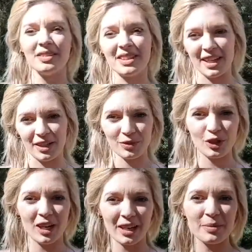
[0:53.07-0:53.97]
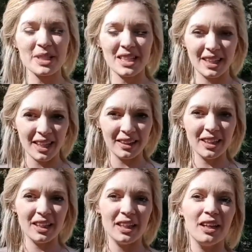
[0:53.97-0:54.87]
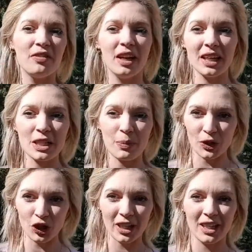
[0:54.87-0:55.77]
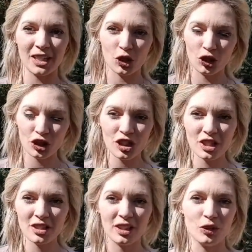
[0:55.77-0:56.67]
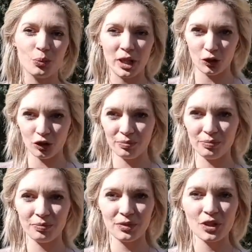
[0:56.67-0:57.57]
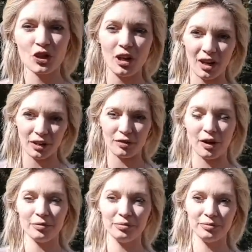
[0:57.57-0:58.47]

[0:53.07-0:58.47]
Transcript: Sí, soy la representante de la Falange Española de las Hons en Yucmayor. Soy la jefa.